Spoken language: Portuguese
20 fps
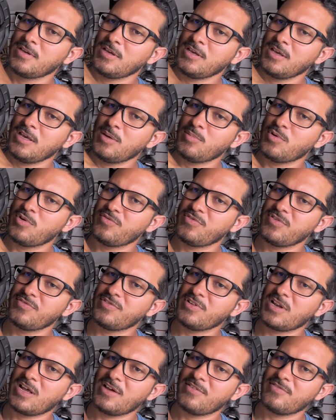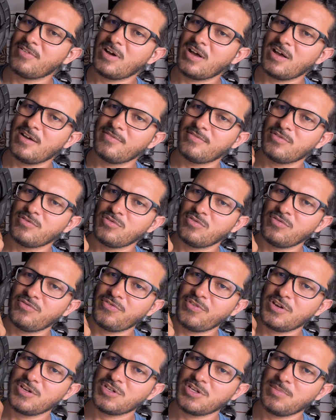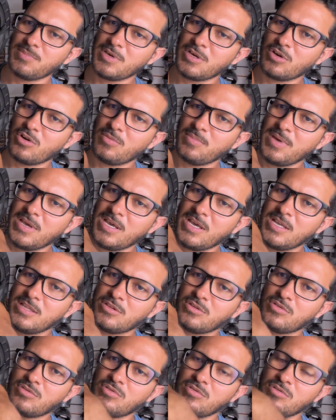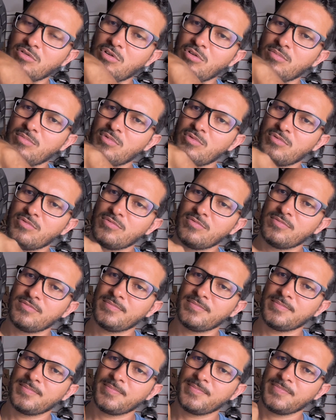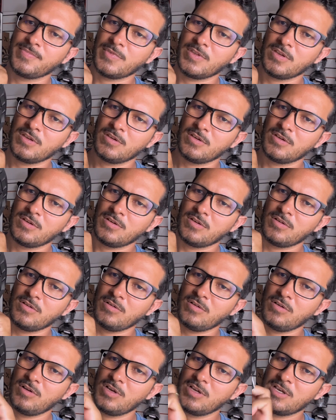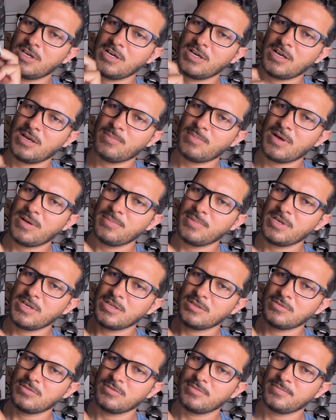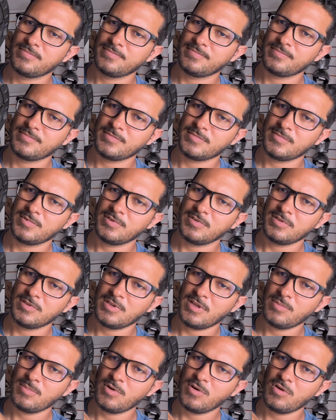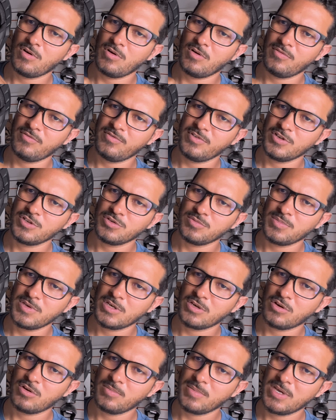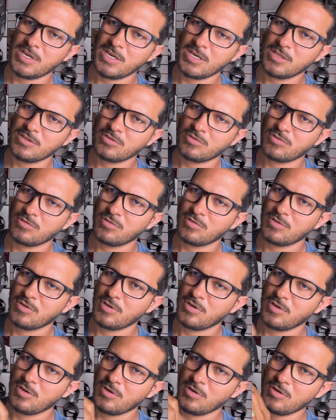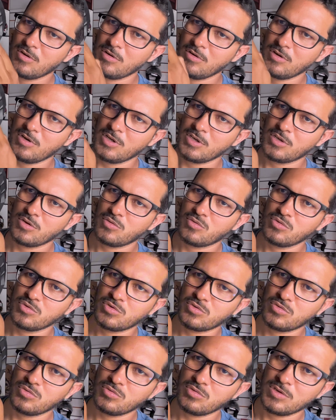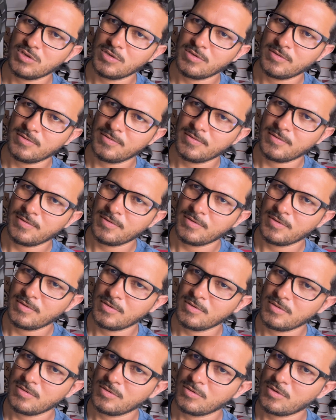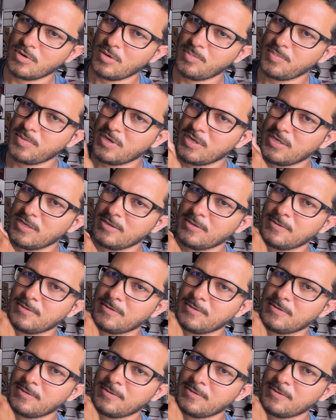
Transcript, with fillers: Removível lavável, o feixe é micrométrico, comum. Olha que acabamento. Tá bom, feixe micrométrico. Olha que costura. Top, né?